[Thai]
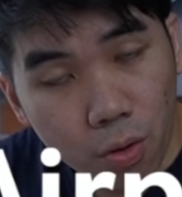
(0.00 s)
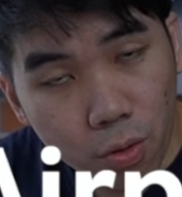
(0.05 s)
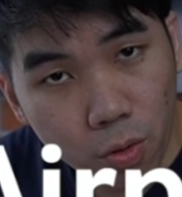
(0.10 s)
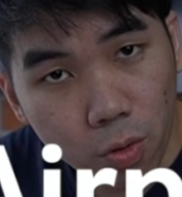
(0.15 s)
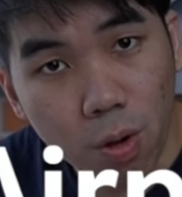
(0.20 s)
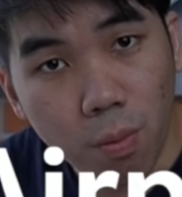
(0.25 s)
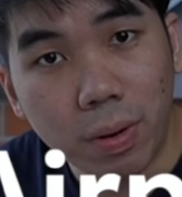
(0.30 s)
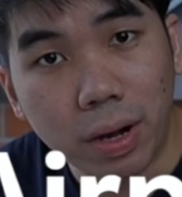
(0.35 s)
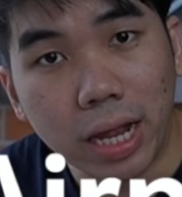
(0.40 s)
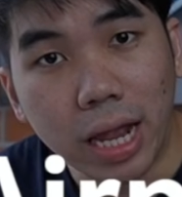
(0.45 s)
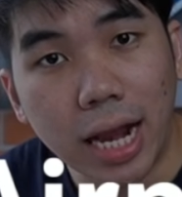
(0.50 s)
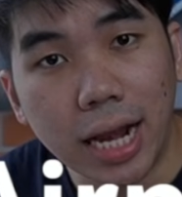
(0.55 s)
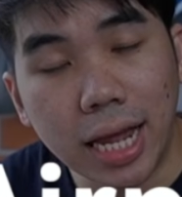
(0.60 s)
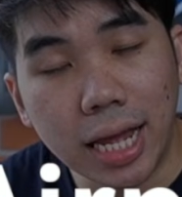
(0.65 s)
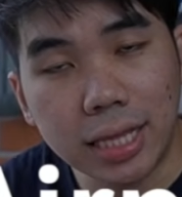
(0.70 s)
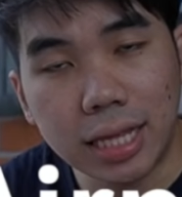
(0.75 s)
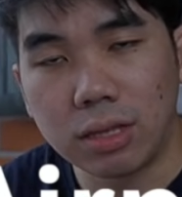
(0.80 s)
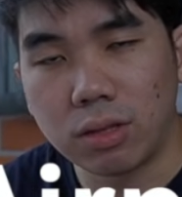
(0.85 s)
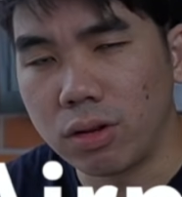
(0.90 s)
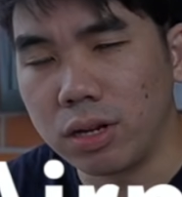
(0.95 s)
ร่วมเหมือนกัน
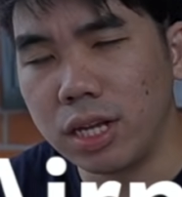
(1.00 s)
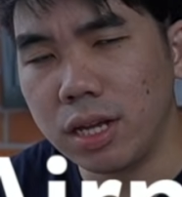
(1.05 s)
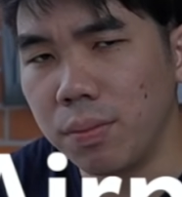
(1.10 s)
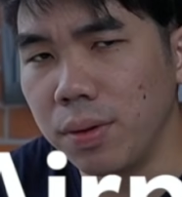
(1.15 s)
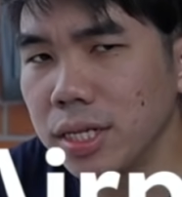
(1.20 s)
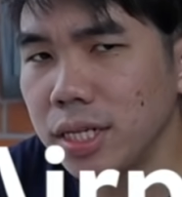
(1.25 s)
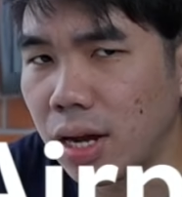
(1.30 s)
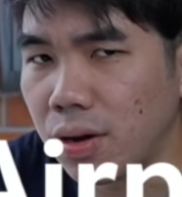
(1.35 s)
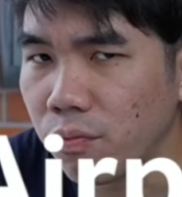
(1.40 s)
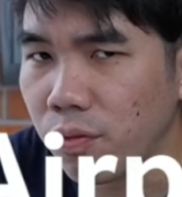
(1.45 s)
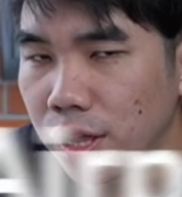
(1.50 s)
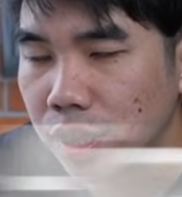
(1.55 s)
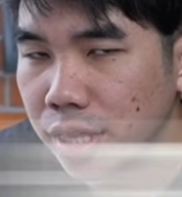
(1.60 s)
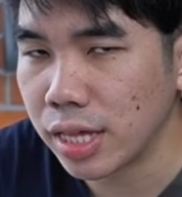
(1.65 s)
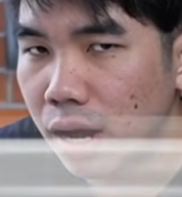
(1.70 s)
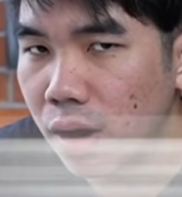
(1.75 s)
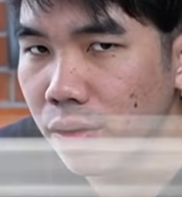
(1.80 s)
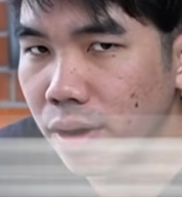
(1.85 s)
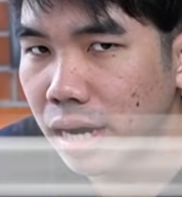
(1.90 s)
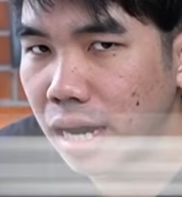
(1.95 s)
นะแต่ตอนนี้ยังไม่ได้จัดแฟลช
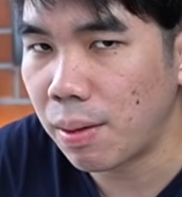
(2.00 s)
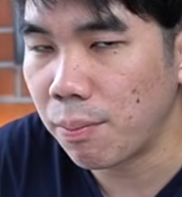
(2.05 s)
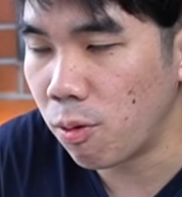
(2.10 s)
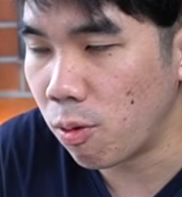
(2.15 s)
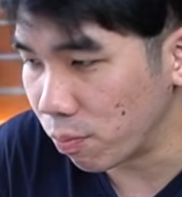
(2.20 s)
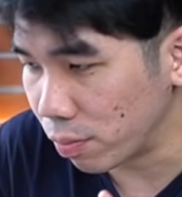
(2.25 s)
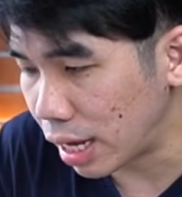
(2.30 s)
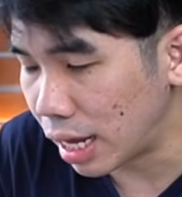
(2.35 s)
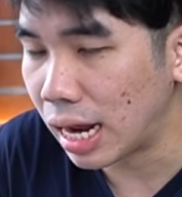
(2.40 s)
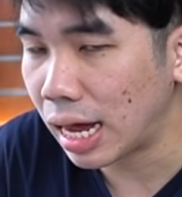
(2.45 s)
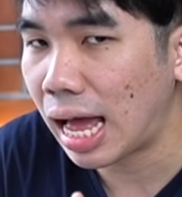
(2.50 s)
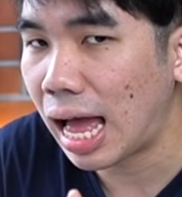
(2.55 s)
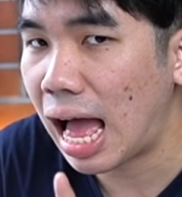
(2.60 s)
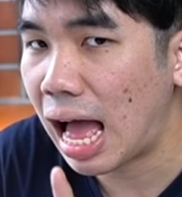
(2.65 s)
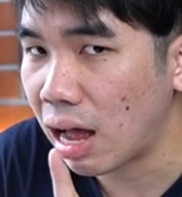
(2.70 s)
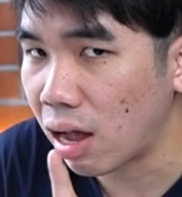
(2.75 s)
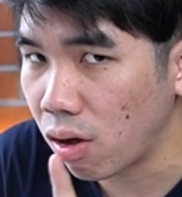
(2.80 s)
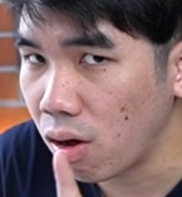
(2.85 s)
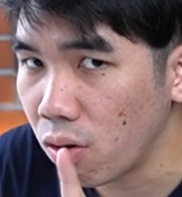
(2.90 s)
เซลนะครับผมแต่ราคา